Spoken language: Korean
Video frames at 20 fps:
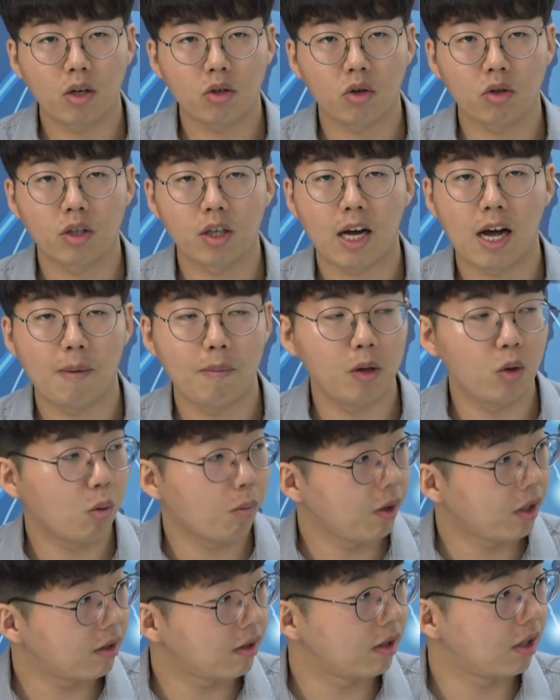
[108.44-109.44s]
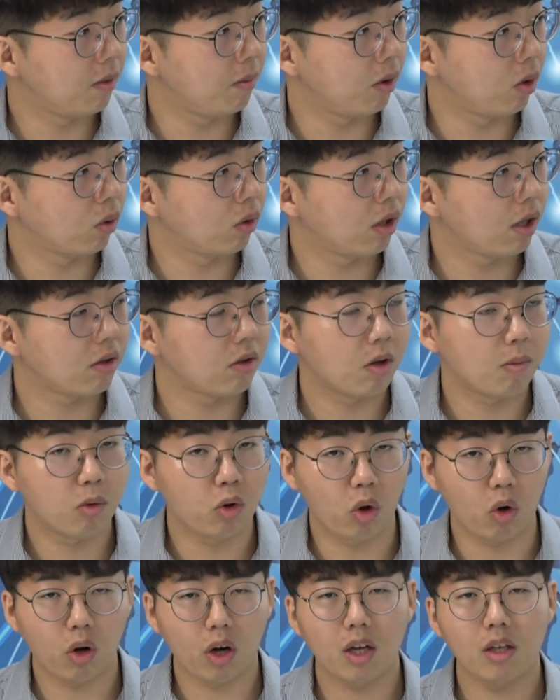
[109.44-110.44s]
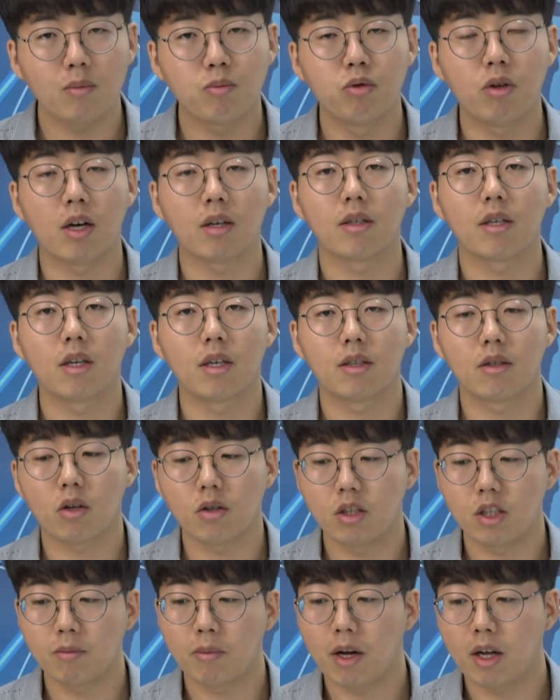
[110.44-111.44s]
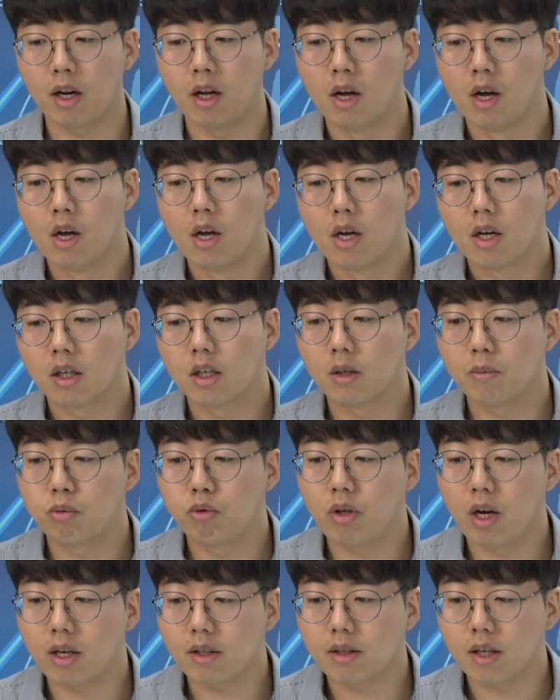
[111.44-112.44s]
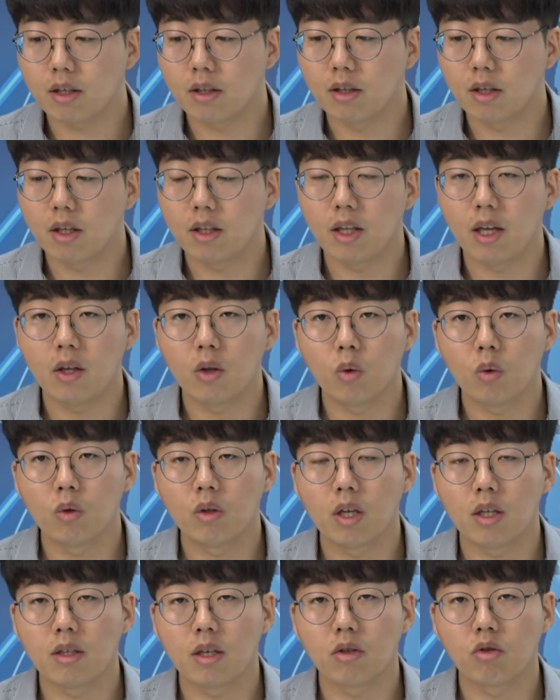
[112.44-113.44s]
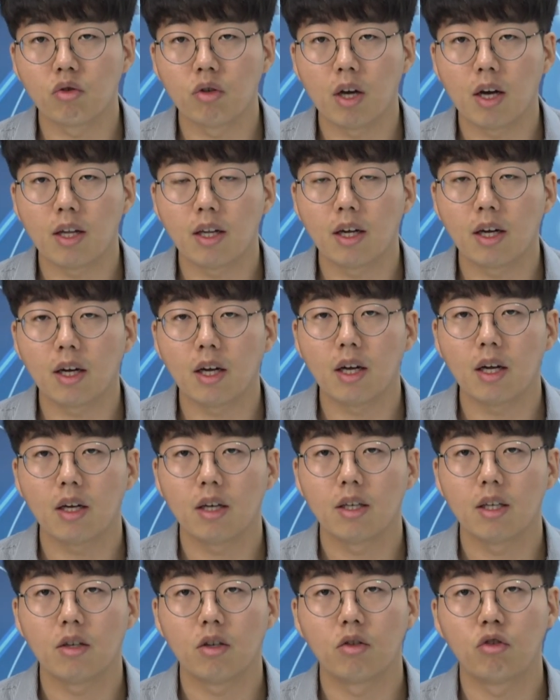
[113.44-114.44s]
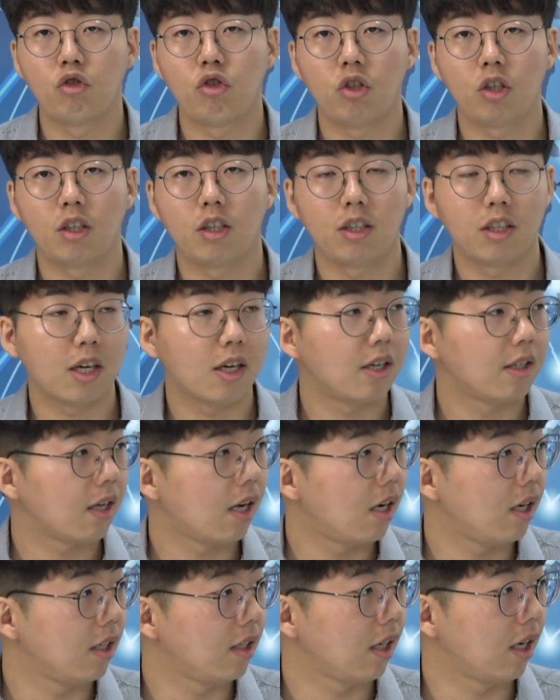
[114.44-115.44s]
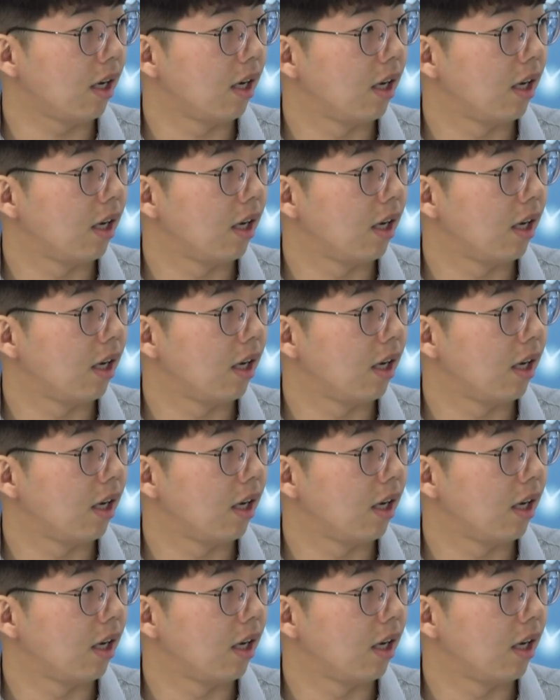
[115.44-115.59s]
아비노믹스를 비롯해서 여러 가지 부양책을 썼지만 그 부양책들에 내놓은 대책 중에 하나가 주식시장을 살리자.